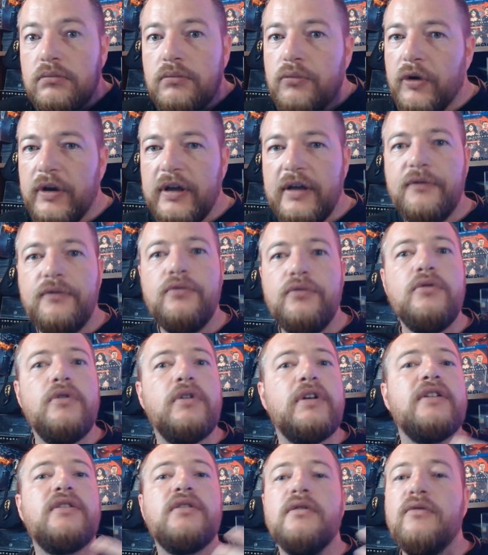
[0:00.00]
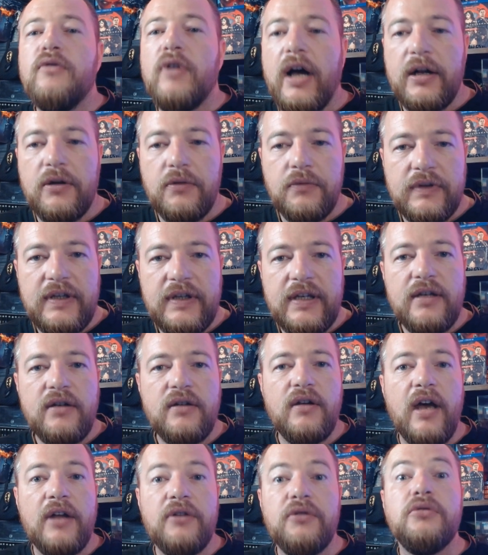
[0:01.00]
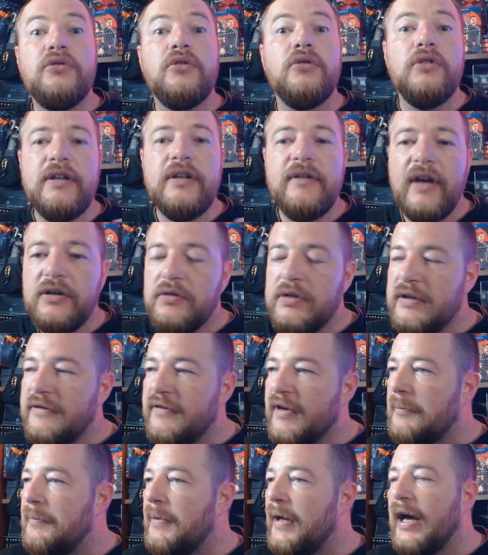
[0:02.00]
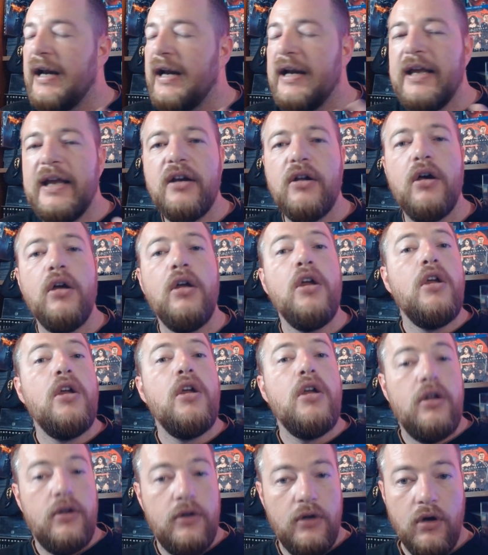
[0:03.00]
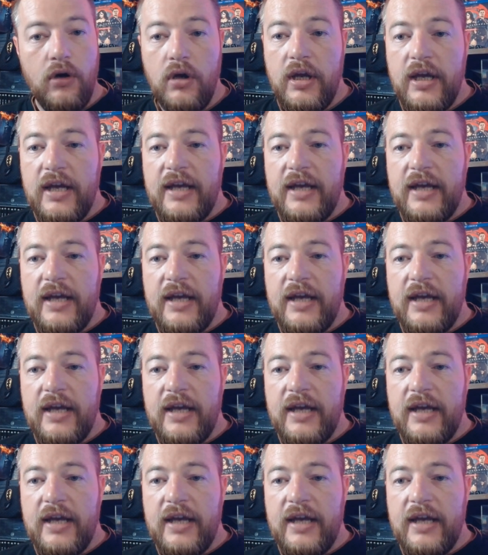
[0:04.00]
bon, des fous, euh, qu'est-ce que vous racontez euh, Un autre un univers parallèle Non.